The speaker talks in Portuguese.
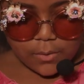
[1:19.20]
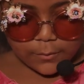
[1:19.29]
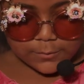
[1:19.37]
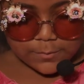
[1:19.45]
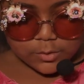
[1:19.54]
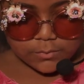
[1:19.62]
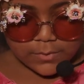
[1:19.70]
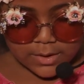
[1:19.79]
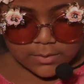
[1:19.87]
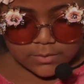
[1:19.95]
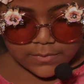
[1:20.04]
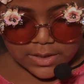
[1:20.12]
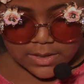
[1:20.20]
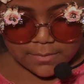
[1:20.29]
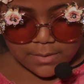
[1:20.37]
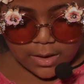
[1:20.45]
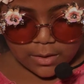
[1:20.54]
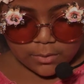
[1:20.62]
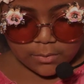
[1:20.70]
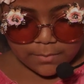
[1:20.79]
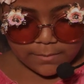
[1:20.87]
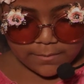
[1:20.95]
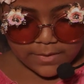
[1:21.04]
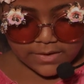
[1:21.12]
Os meus quadros valem, algum,
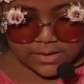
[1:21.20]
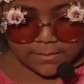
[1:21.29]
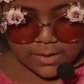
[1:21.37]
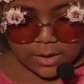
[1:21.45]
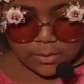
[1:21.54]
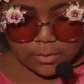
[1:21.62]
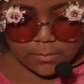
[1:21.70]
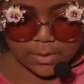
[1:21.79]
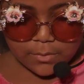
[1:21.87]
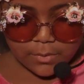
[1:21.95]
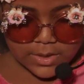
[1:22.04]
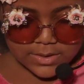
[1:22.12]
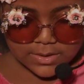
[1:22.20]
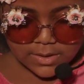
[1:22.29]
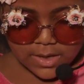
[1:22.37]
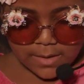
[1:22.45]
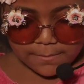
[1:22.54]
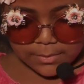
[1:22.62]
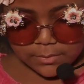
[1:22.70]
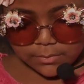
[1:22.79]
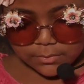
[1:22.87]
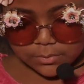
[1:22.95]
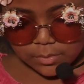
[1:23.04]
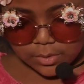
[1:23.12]
valem alguma coisa?
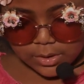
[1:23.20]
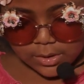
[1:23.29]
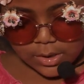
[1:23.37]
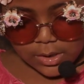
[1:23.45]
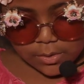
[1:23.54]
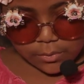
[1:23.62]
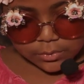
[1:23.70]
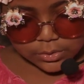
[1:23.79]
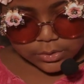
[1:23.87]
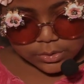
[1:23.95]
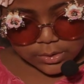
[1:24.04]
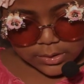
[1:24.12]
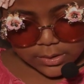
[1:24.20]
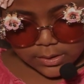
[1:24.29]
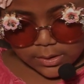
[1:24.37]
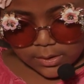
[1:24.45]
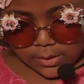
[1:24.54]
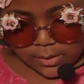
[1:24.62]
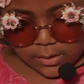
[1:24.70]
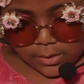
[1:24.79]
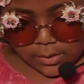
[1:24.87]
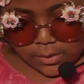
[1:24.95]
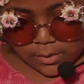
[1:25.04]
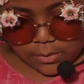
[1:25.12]
perguntou-lhe. Os
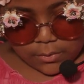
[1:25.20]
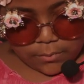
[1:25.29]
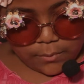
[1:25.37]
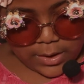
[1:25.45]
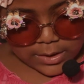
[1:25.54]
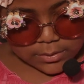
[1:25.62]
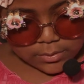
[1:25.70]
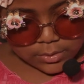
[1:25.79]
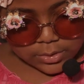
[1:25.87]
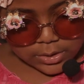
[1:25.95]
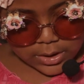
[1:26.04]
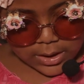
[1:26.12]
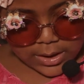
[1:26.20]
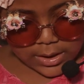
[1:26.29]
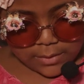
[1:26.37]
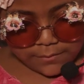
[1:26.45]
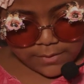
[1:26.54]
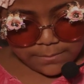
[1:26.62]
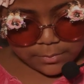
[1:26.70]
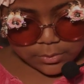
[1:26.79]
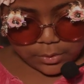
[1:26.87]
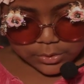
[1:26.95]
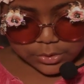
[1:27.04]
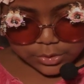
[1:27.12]
quadros eram
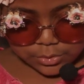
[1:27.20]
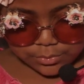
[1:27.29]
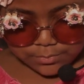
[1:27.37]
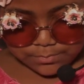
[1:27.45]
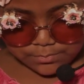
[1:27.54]
fabulosos